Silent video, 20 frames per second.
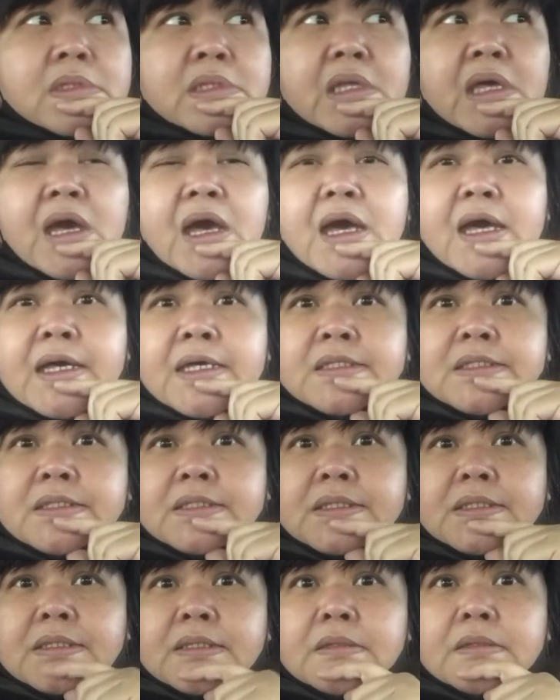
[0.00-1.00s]
at
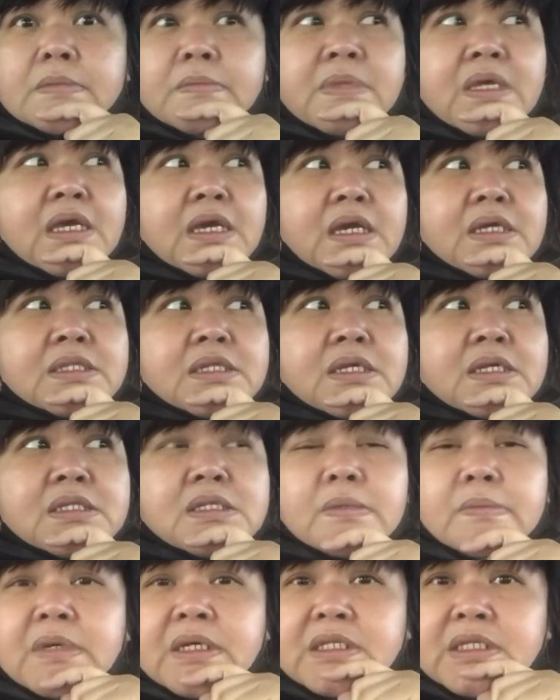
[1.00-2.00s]
may anak
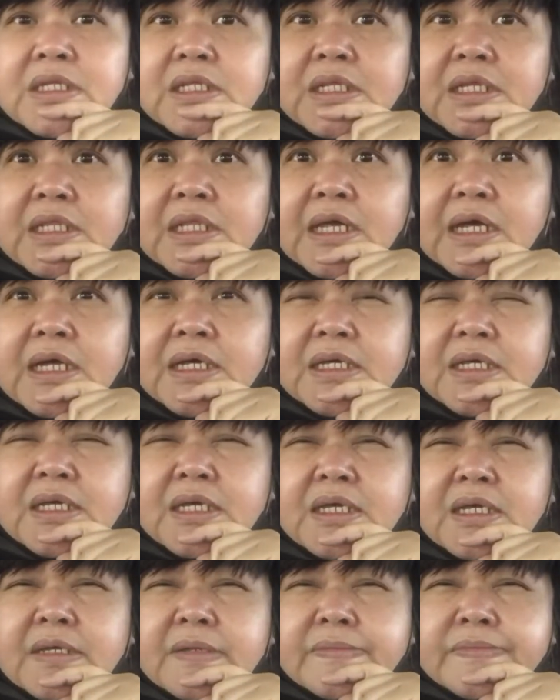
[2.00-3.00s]
naman na
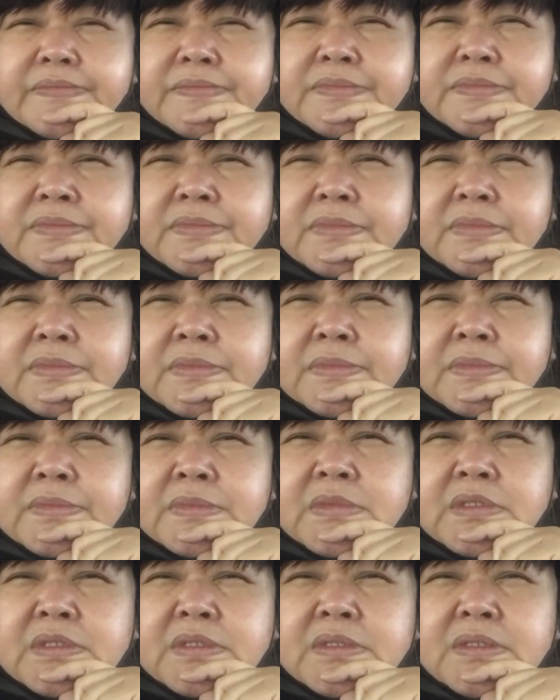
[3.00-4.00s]
lalaki.
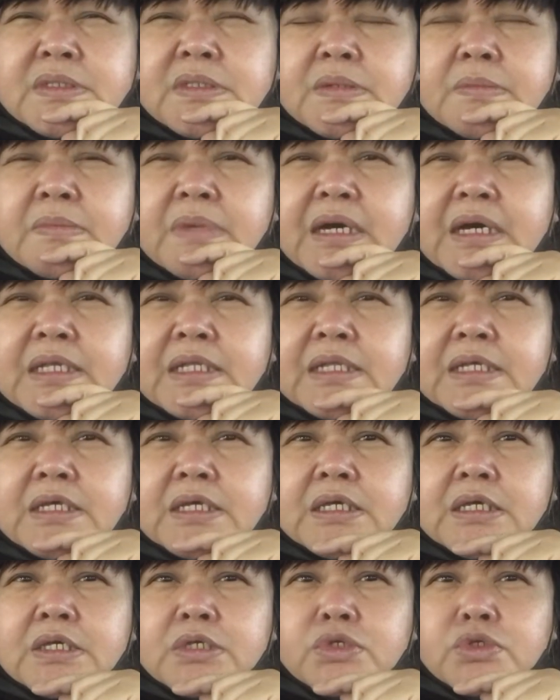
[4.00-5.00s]

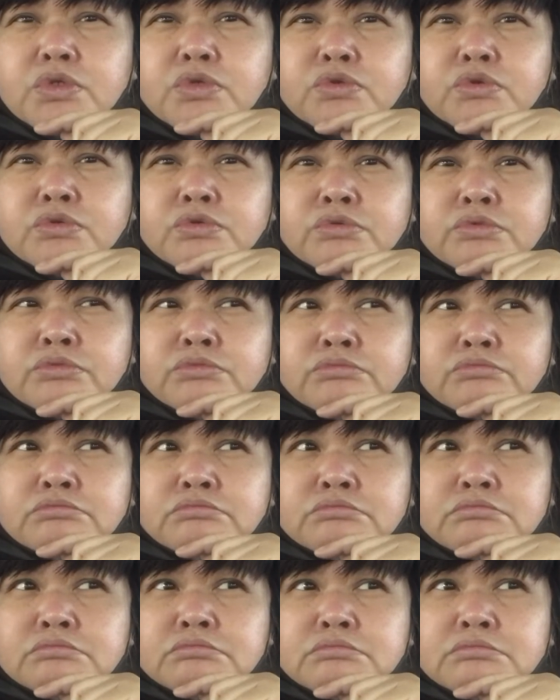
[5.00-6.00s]
Bale, yung
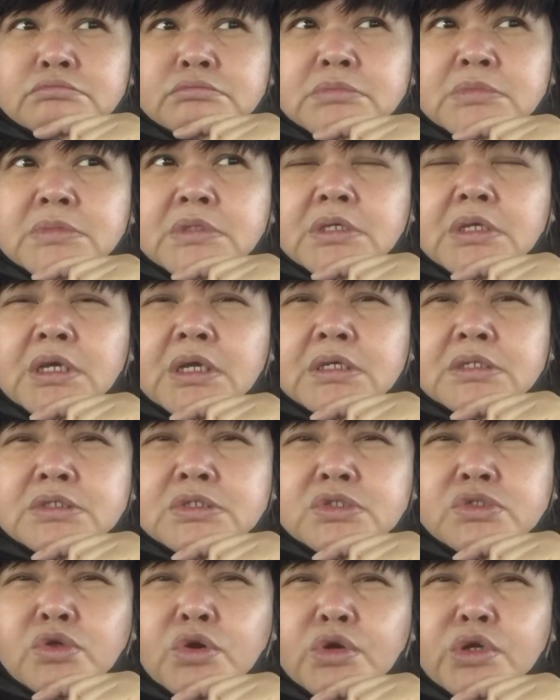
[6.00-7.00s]
ang
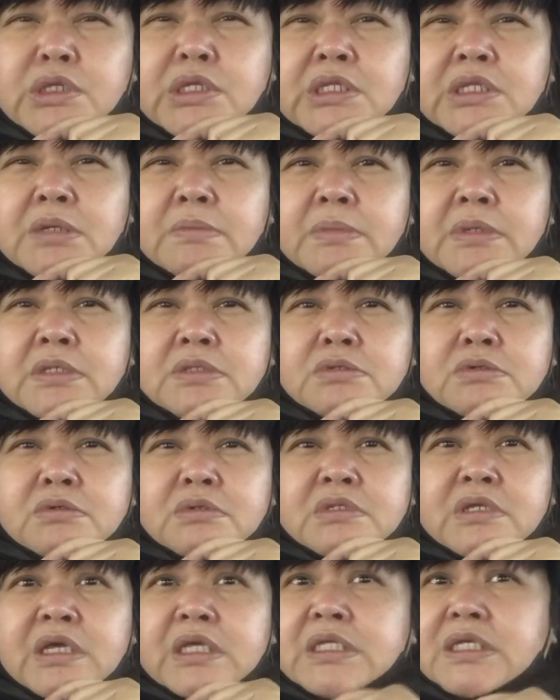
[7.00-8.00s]
story naman
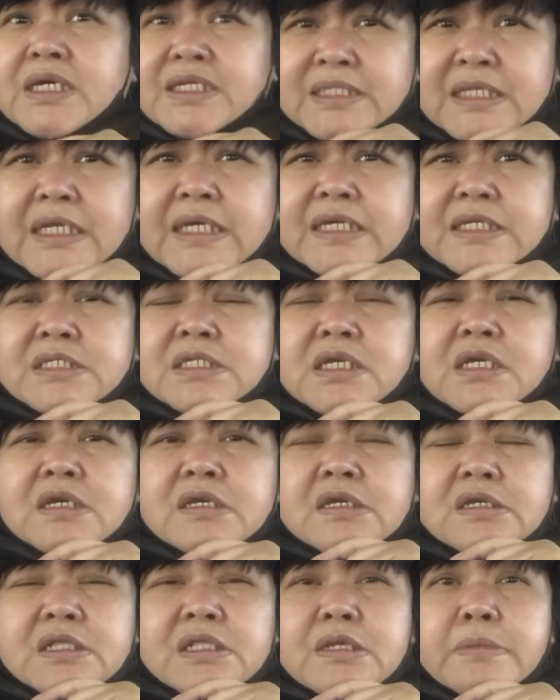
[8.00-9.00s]
nun, ganyan din
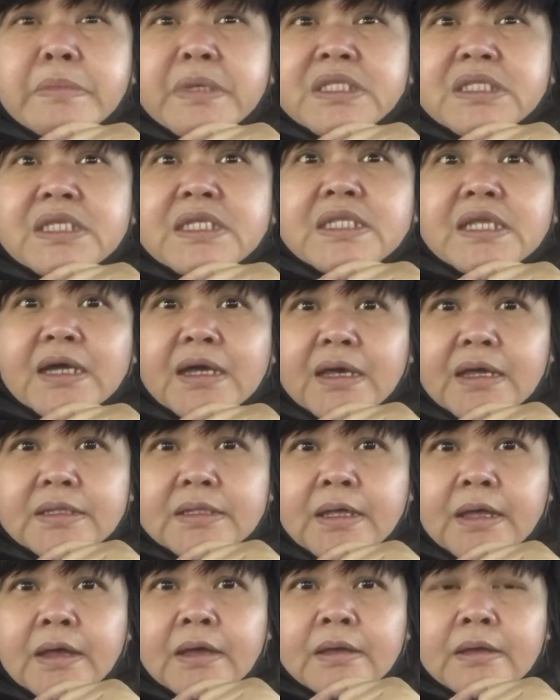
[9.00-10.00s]
kasi, lima din ang
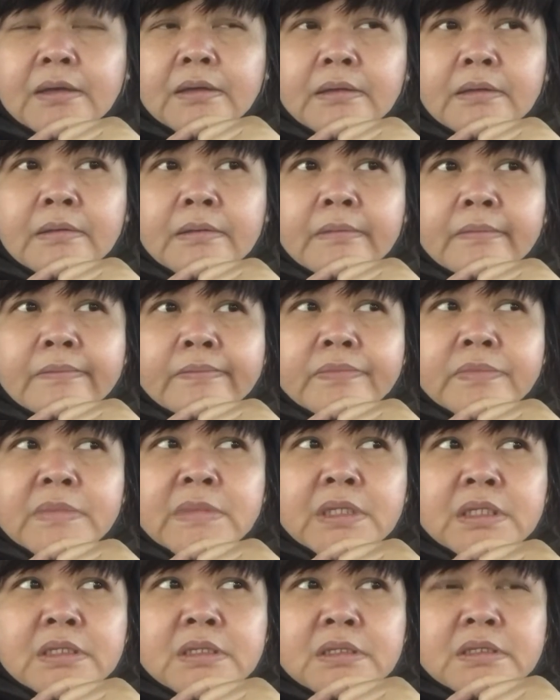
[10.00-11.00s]
anak.
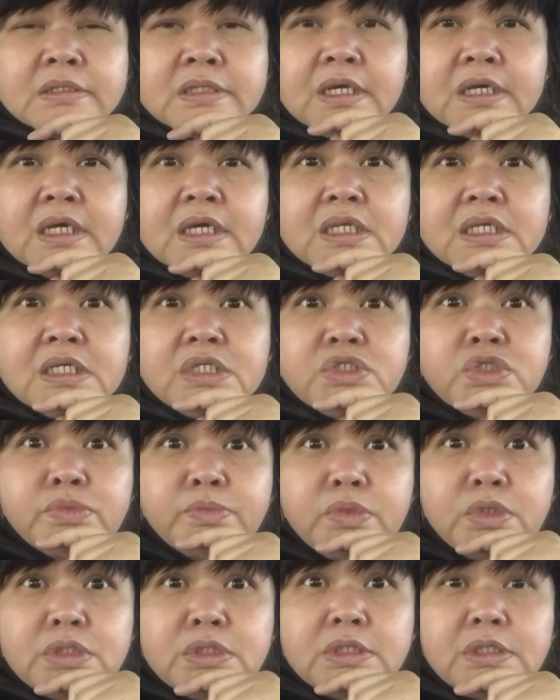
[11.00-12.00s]
Taga
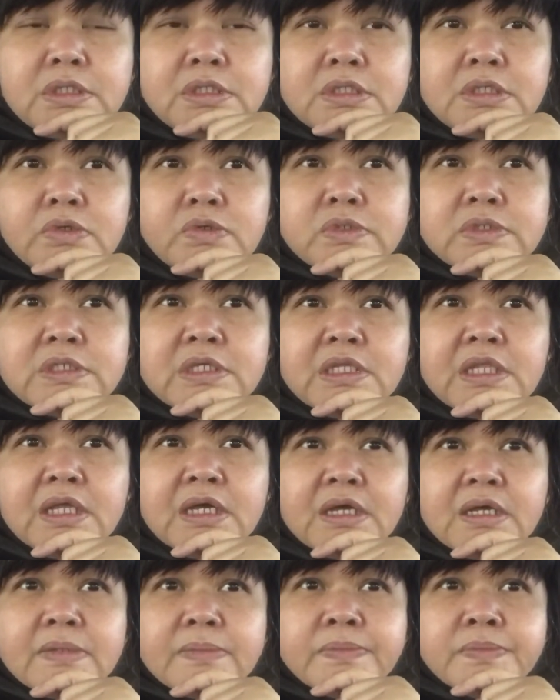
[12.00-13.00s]
Richmond din daw
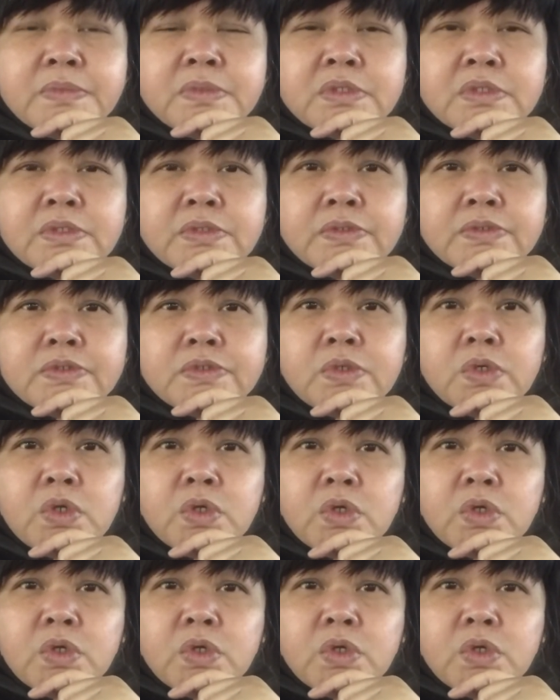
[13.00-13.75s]
sila. So,